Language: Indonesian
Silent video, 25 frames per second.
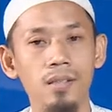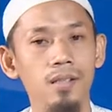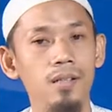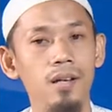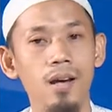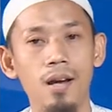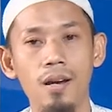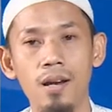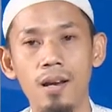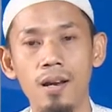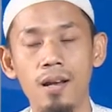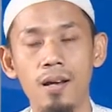Tidak
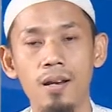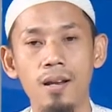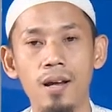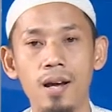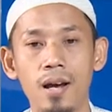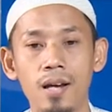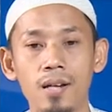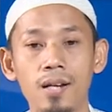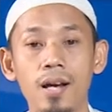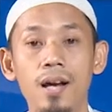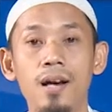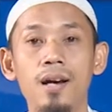ada
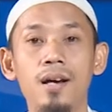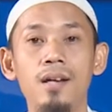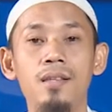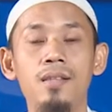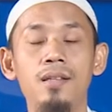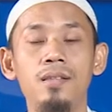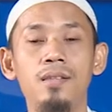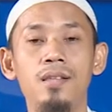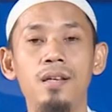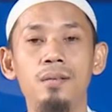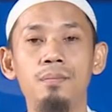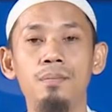larangan akan
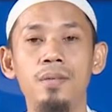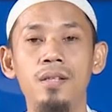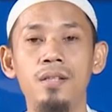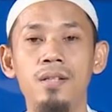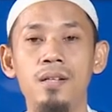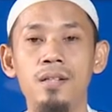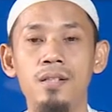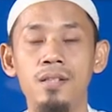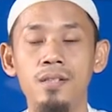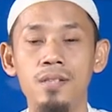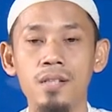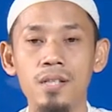tetapi
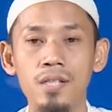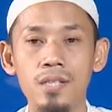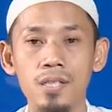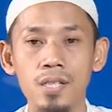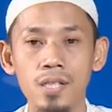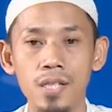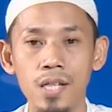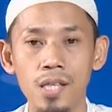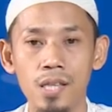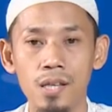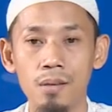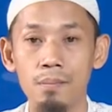dari sisi
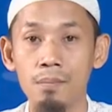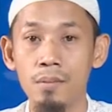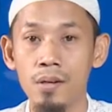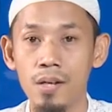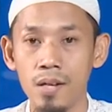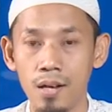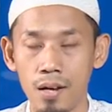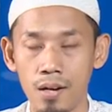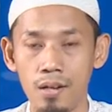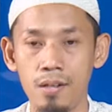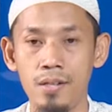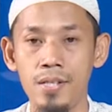kita
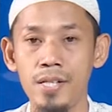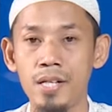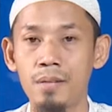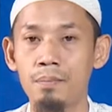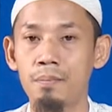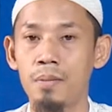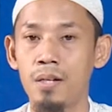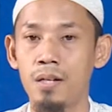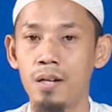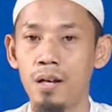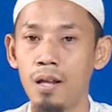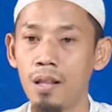melihat
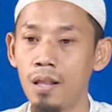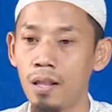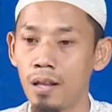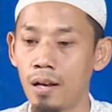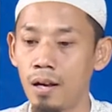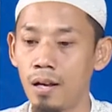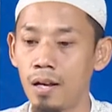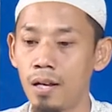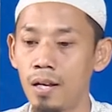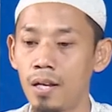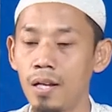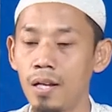nikmat Allah